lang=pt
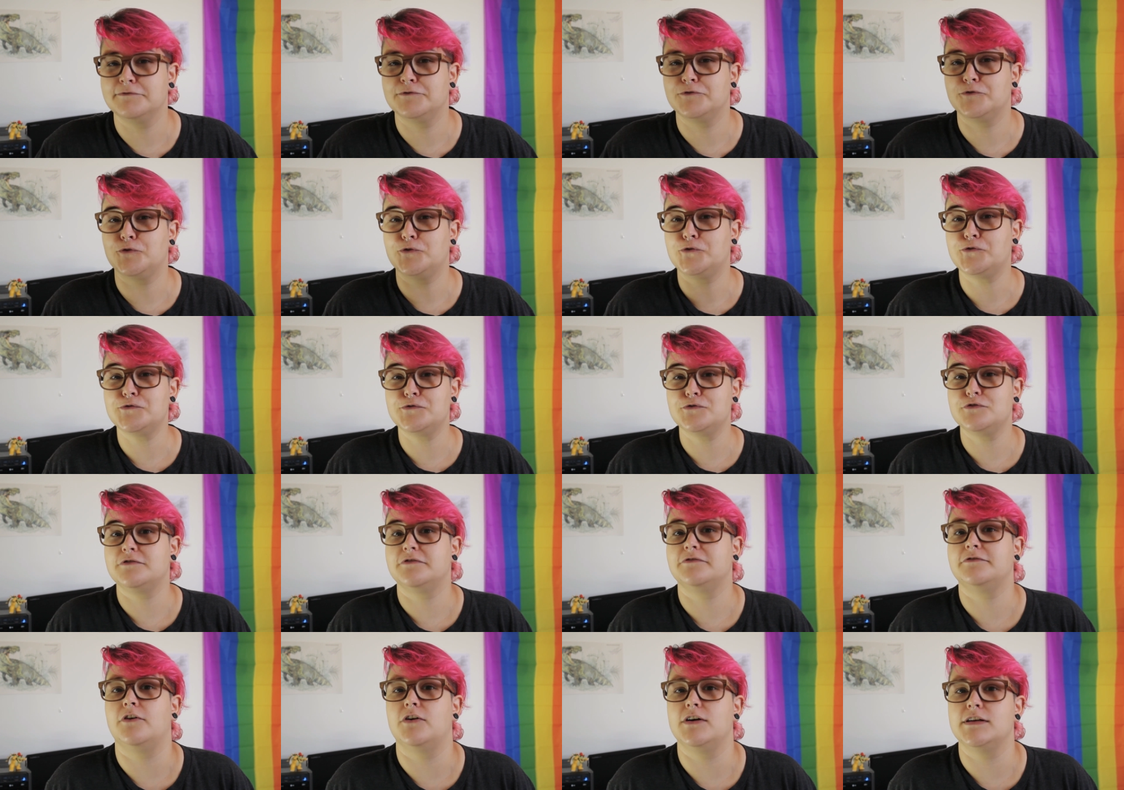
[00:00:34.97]
todos os
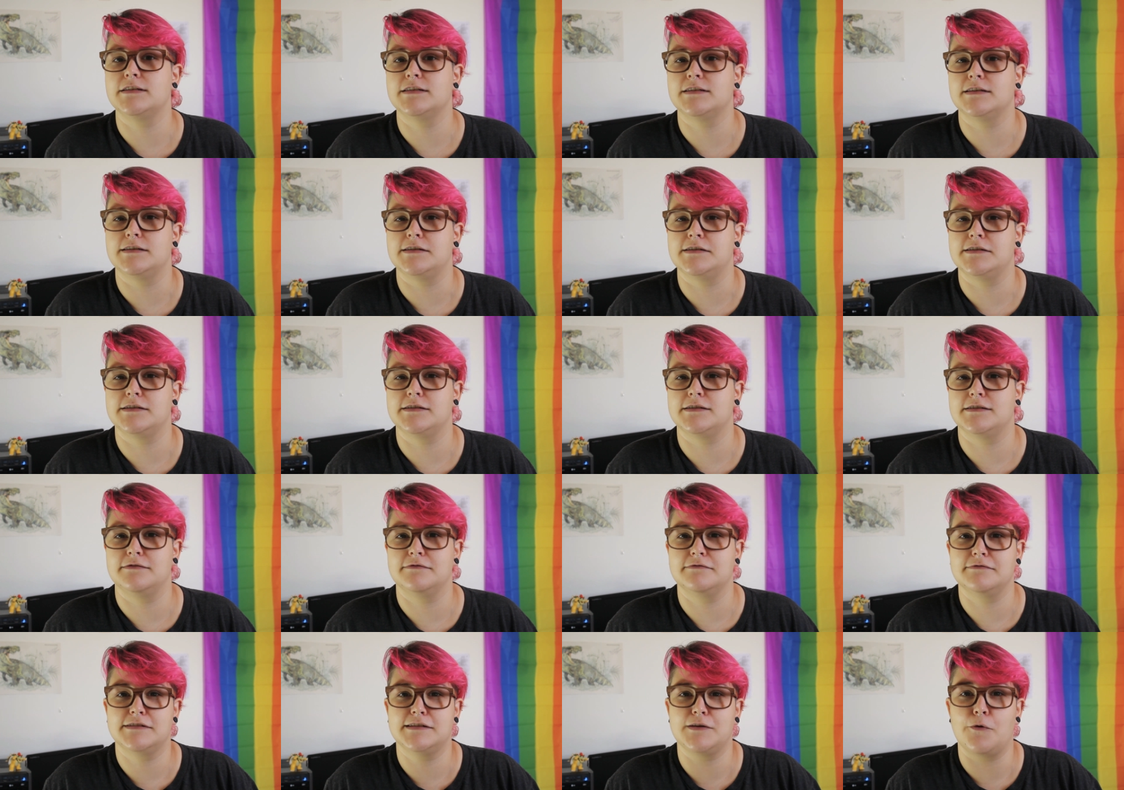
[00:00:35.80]
fósseis
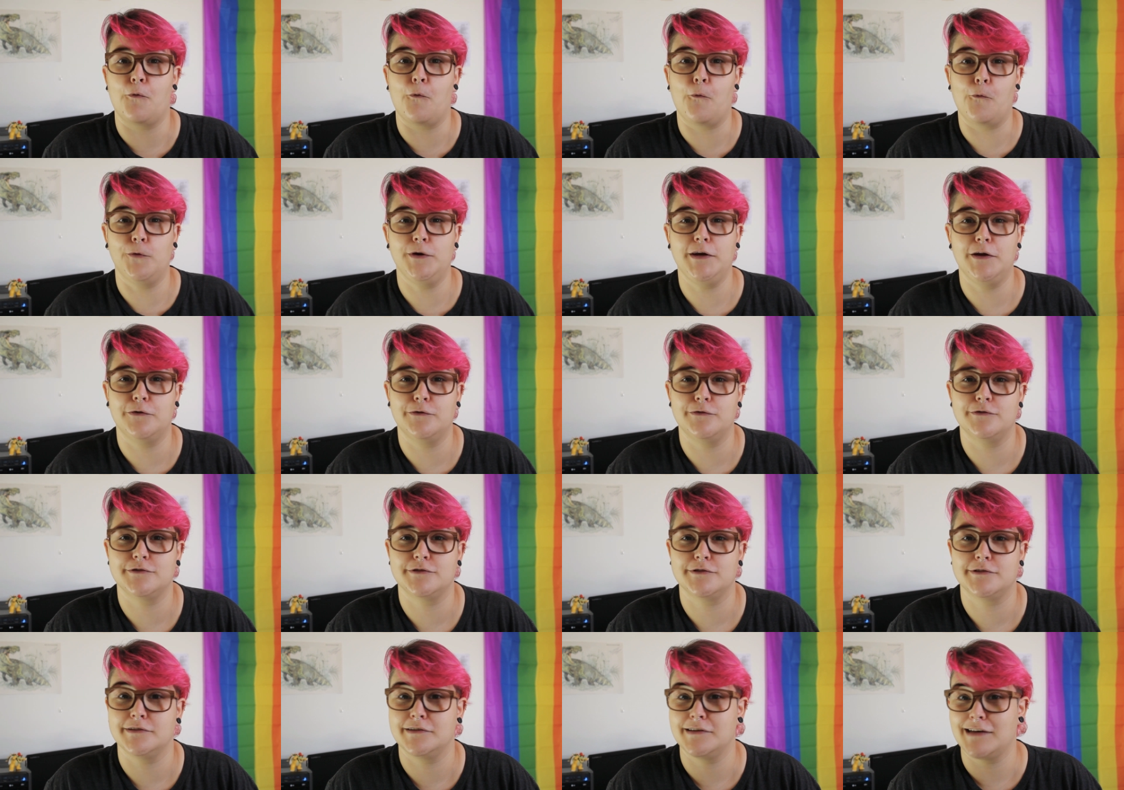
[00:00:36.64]
são
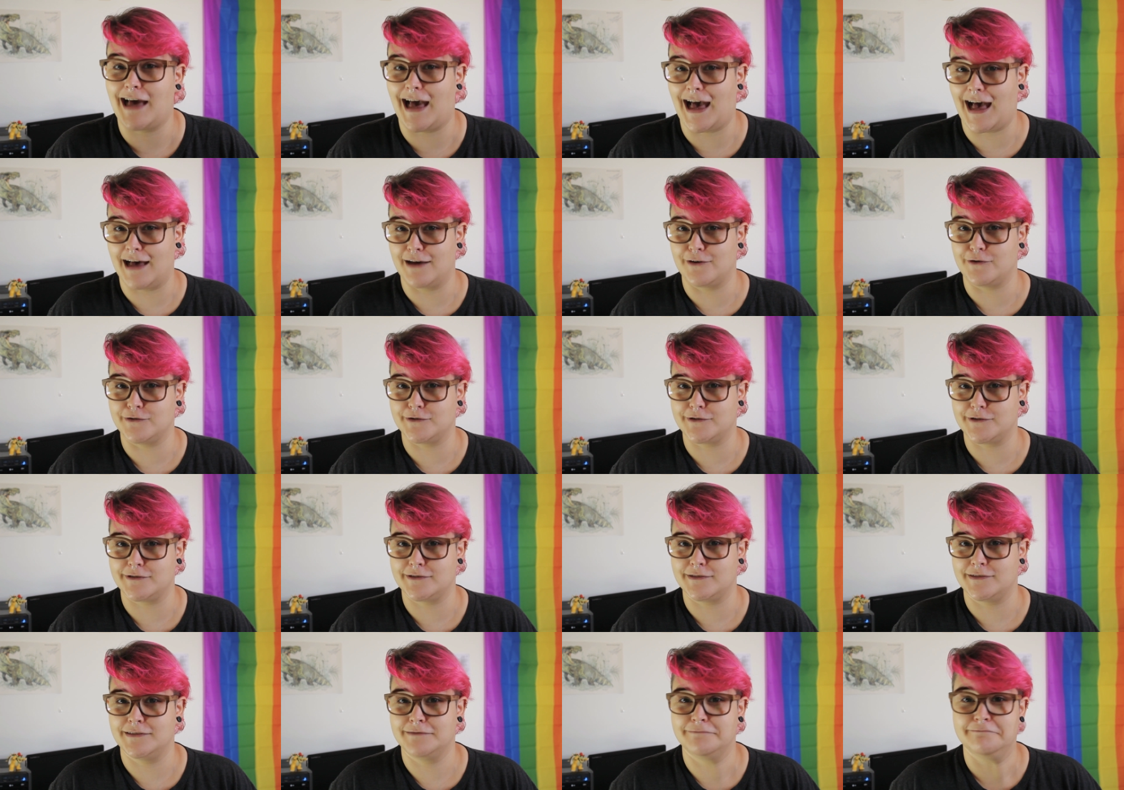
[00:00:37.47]
únicos,
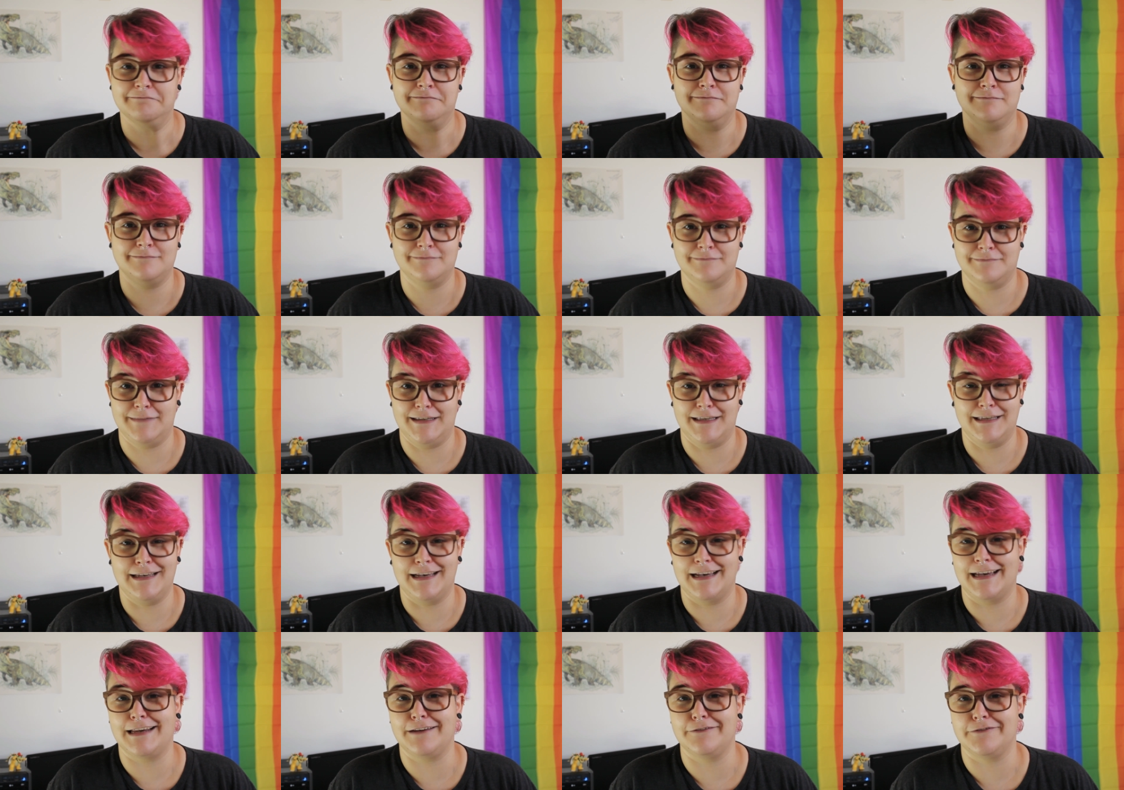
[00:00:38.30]
raros,
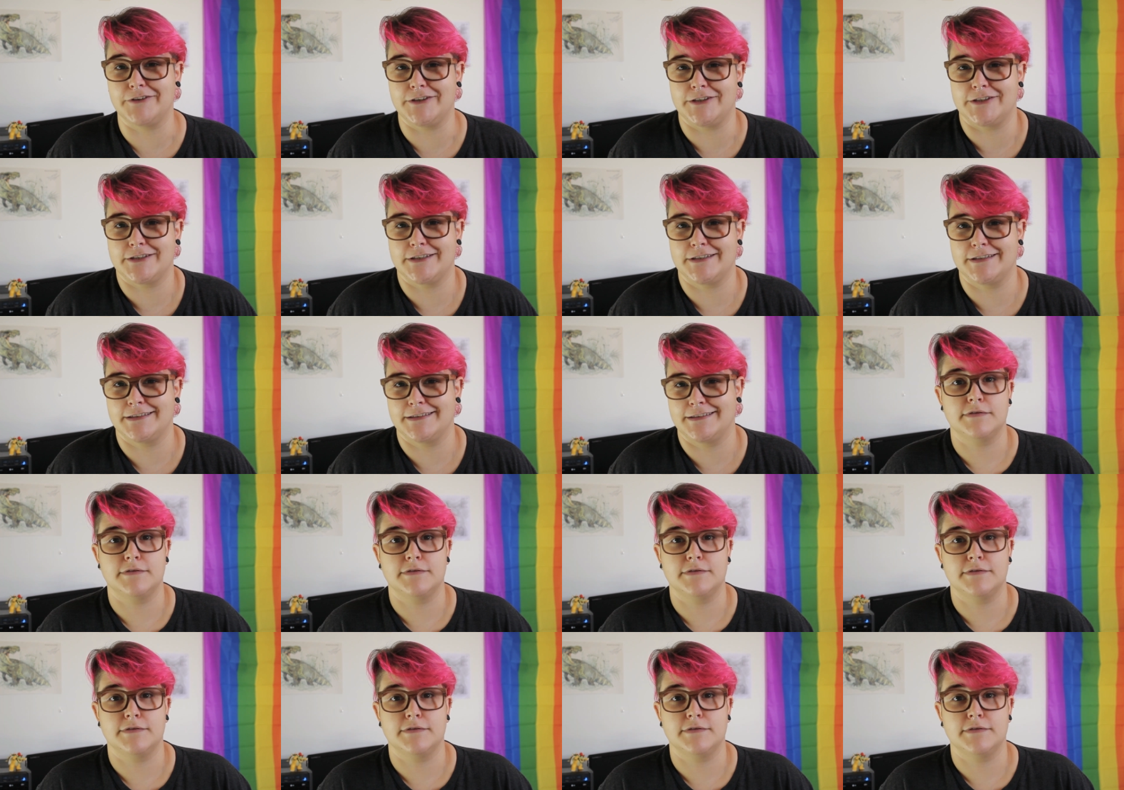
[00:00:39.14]
incríveis.